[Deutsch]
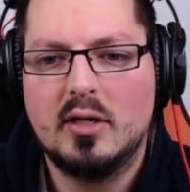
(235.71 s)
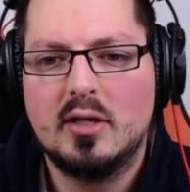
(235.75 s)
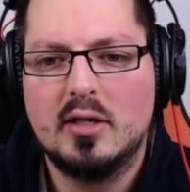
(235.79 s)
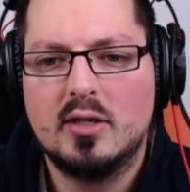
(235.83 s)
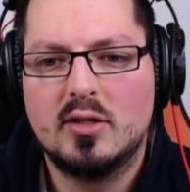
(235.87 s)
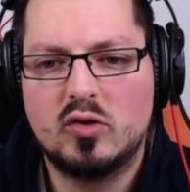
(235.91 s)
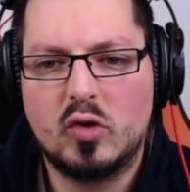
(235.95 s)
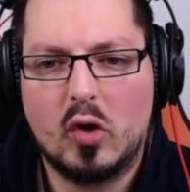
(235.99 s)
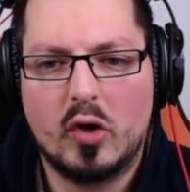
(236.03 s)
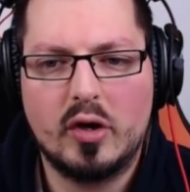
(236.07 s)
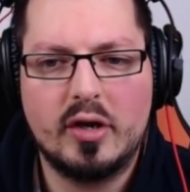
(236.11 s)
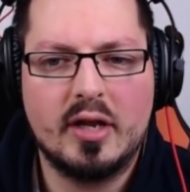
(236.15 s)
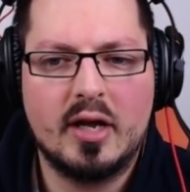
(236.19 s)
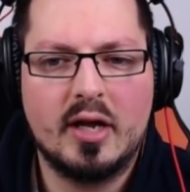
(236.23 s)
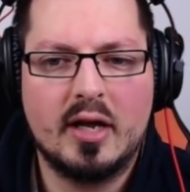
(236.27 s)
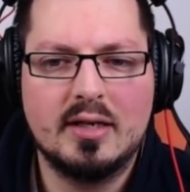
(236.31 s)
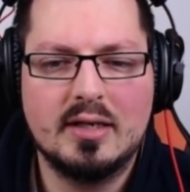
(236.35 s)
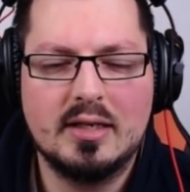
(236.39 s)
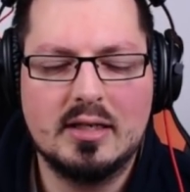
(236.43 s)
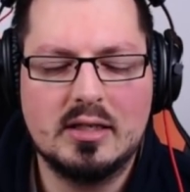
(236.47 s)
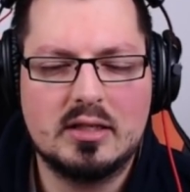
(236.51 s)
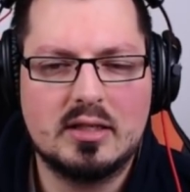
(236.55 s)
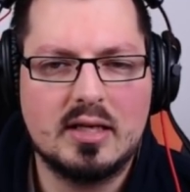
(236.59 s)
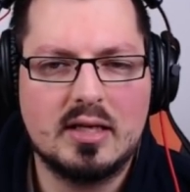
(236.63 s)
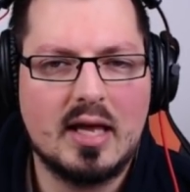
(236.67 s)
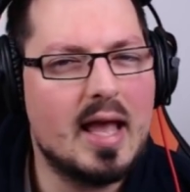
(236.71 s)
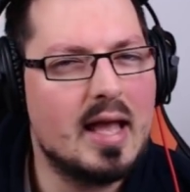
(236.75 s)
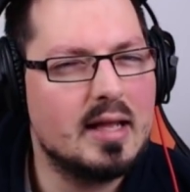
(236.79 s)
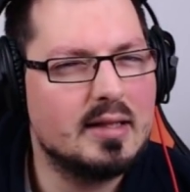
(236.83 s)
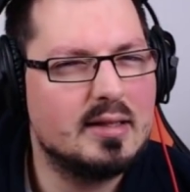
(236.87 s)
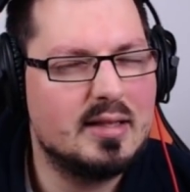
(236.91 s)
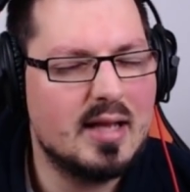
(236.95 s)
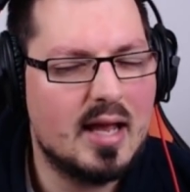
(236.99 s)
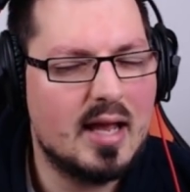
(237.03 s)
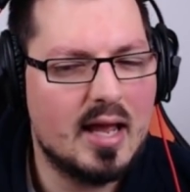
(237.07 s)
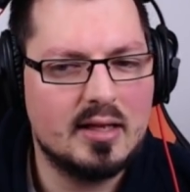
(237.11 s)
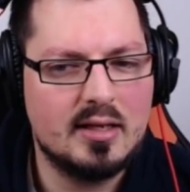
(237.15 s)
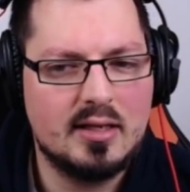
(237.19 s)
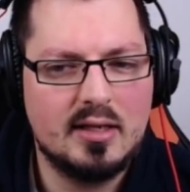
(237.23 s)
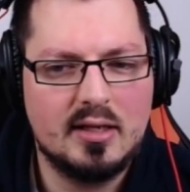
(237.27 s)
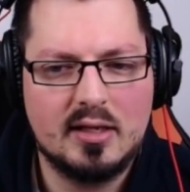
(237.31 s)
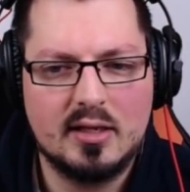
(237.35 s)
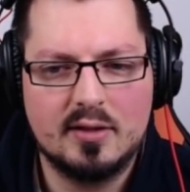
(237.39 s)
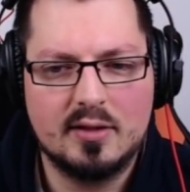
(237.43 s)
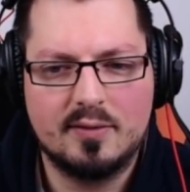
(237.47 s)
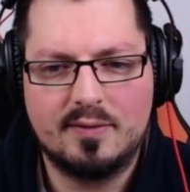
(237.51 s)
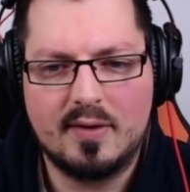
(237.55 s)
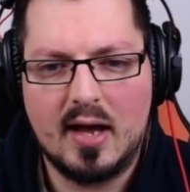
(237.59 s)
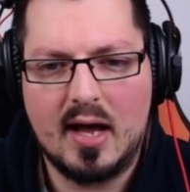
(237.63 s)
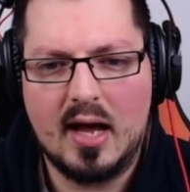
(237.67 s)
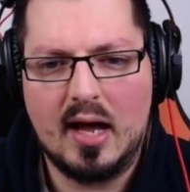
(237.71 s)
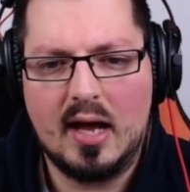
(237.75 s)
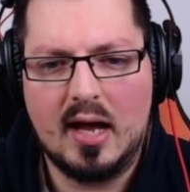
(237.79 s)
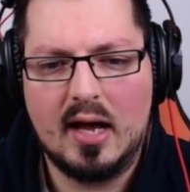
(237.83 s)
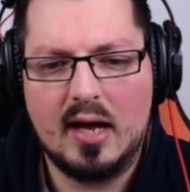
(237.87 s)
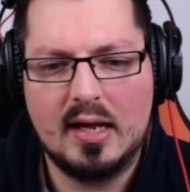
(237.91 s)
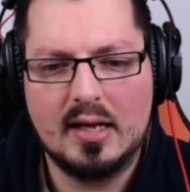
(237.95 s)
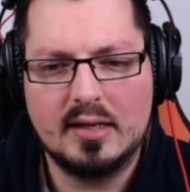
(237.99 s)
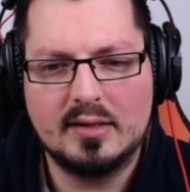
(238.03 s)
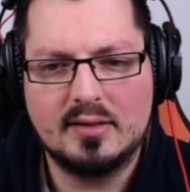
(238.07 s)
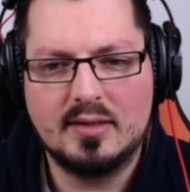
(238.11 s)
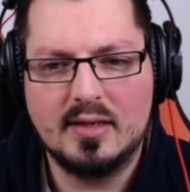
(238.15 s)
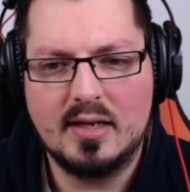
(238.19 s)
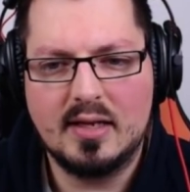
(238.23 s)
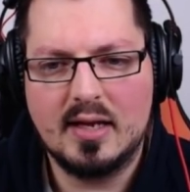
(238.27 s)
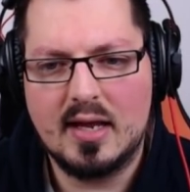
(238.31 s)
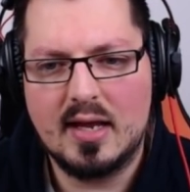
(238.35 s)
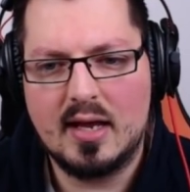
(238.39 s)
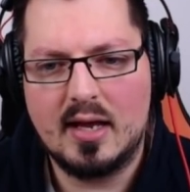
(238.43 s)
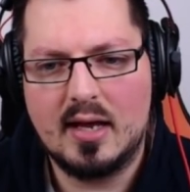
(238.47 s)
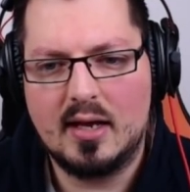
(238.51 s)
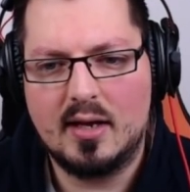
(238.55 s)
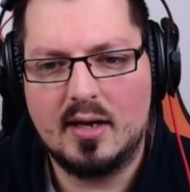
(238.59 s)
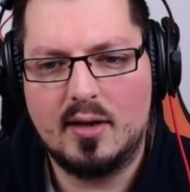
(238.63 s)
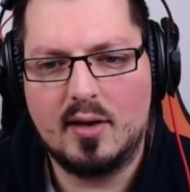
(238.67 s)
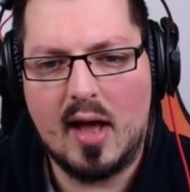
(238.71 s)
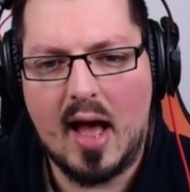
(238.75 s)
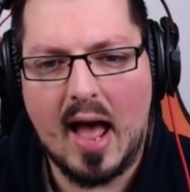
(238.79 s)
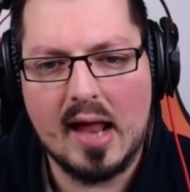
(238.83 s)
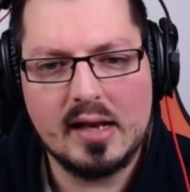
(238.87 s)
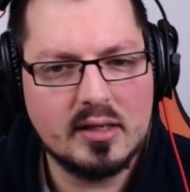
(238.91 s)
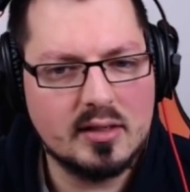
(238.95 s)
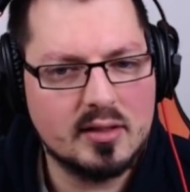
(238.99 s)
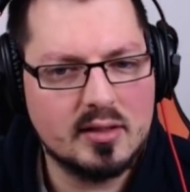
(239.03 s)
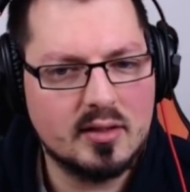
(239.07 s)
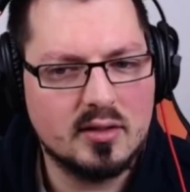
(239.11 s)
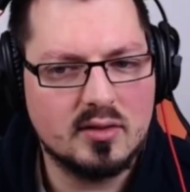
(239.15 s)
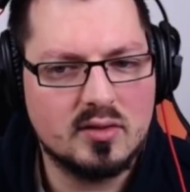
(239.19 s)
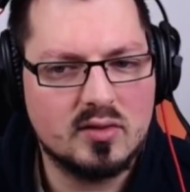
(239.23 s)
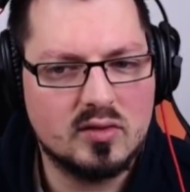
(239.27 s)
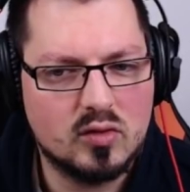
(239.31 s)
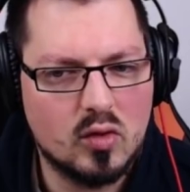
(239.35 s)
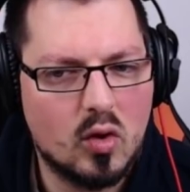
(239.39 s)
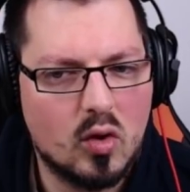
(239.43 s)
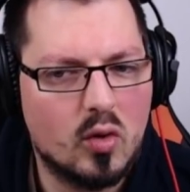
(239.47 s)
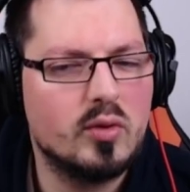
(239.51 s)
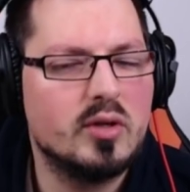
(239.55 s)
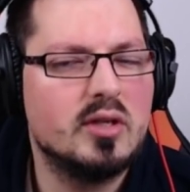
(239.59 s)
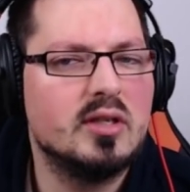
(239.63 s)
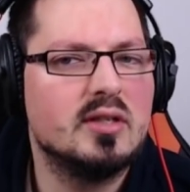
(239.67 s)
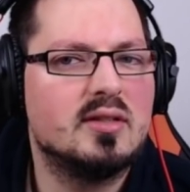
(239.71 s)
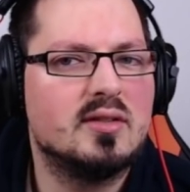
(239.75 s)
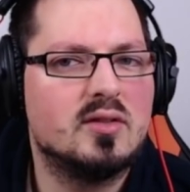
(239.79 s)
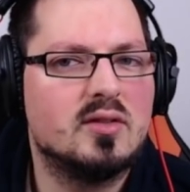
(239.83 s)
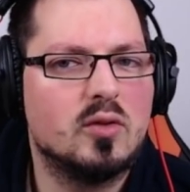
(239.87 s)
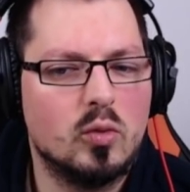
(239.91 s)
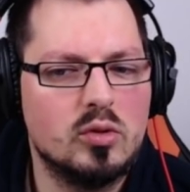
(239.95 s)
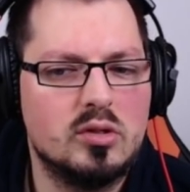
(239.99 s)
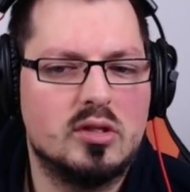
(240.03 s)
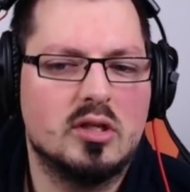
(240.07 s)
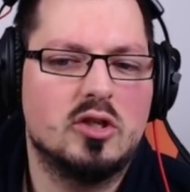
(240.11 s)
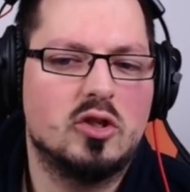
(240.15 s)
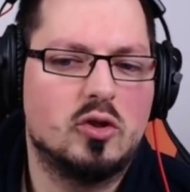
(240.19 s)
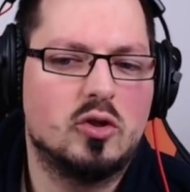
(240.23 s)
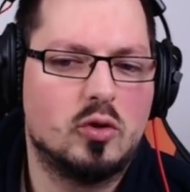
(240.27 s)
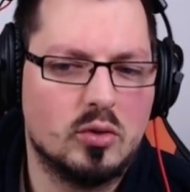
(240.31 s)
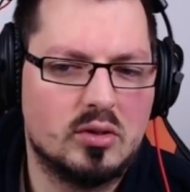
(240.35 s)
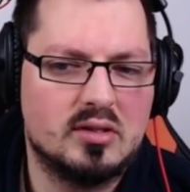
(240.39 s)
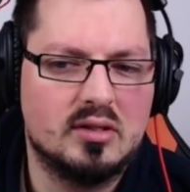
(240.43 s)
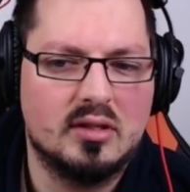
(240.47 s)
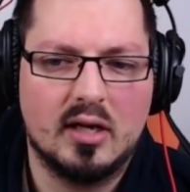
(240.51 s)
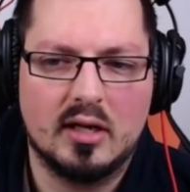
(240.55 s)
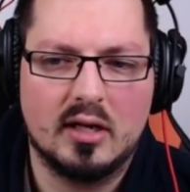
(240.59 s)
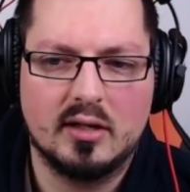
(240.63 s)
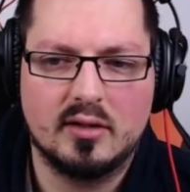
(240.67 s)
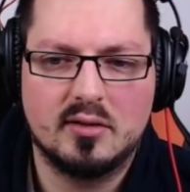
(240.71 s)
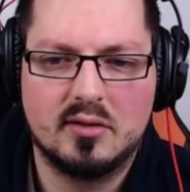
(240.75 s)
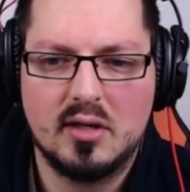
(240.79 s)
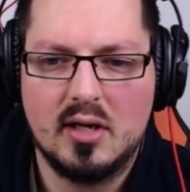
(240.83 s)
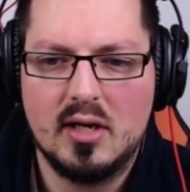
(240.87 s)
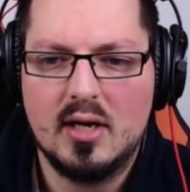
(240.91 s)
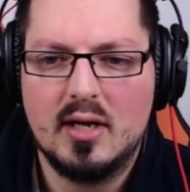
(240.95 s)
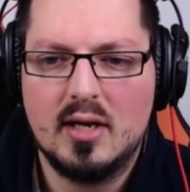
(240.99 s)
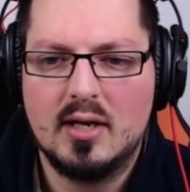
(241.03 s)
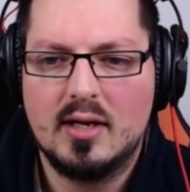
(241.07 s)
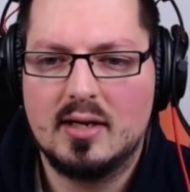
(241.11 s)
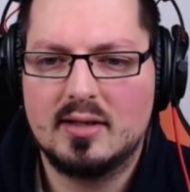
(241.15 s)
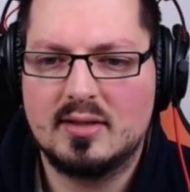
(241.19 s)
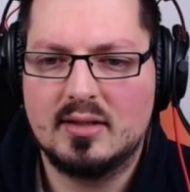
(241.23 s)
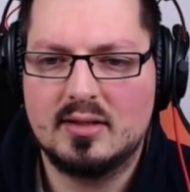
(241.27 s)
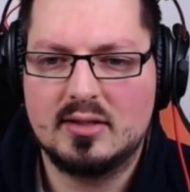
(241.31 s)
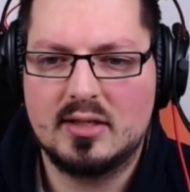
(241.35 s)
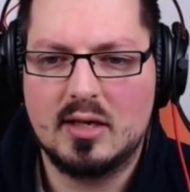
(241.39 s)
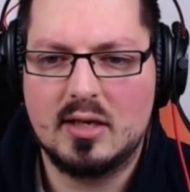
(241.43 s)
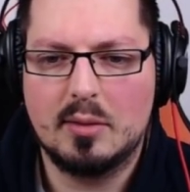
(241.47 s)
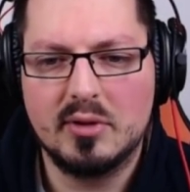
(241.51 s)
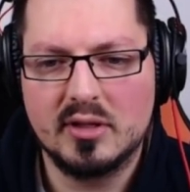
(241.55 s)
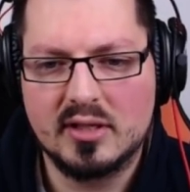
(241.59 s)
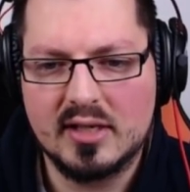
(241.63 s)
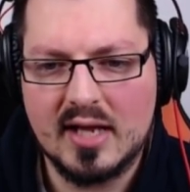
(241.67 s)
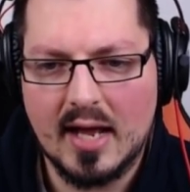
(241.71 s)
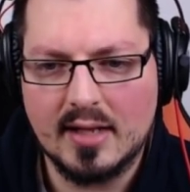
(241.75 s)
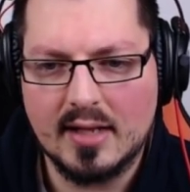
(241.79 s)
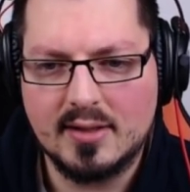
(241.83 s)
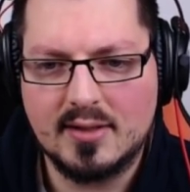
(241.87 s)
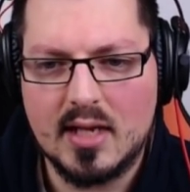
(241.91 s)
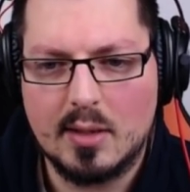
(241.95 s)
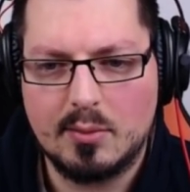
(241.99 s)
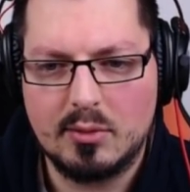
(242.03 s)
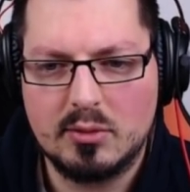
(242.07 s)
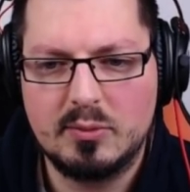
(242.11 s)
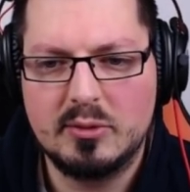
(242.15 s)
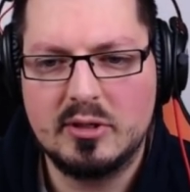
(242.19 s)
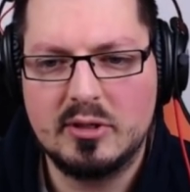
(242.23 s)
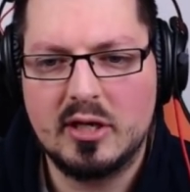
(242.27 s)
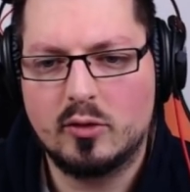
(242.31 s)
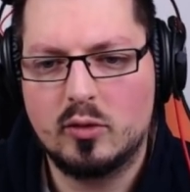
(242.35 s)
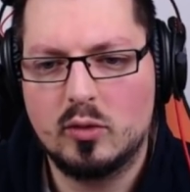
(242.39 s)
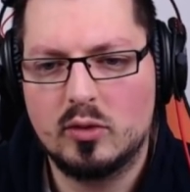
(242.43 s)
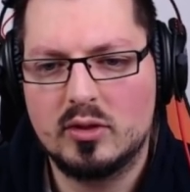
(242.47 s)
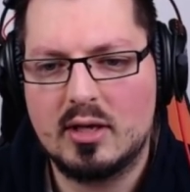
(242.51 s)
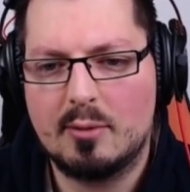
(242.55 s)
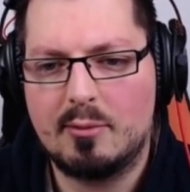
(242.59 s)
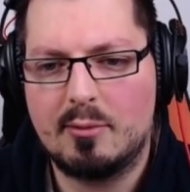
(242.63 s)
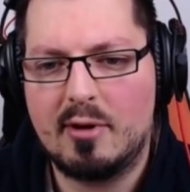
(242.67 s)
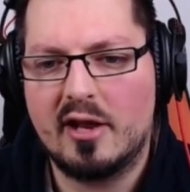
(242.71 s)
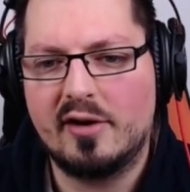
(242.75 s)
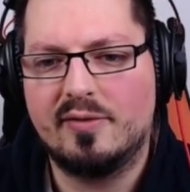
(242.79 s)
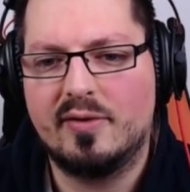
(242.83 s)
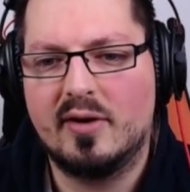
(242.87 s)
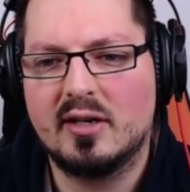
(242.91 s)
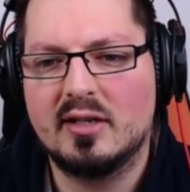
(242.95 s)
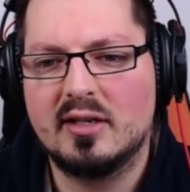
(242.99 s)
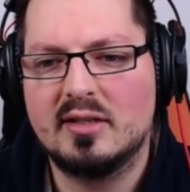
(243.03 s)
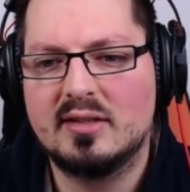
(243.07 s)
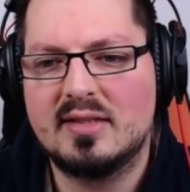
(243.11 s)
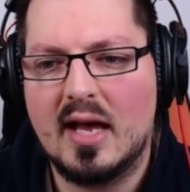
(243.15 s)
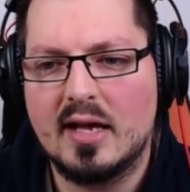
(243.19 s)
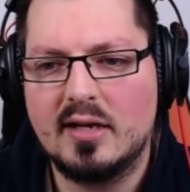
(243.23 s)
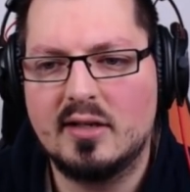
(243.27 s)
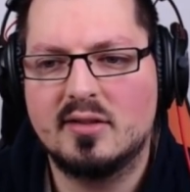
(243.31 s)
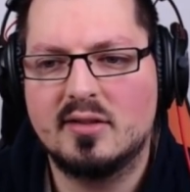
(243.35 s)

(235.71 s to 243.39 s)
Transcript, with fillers: Sondern ich eher derjenige war, der andere Stories unterstützt hat. Das heißt, ich habe mit Katze habe ich mich natürlich am Anfang in seine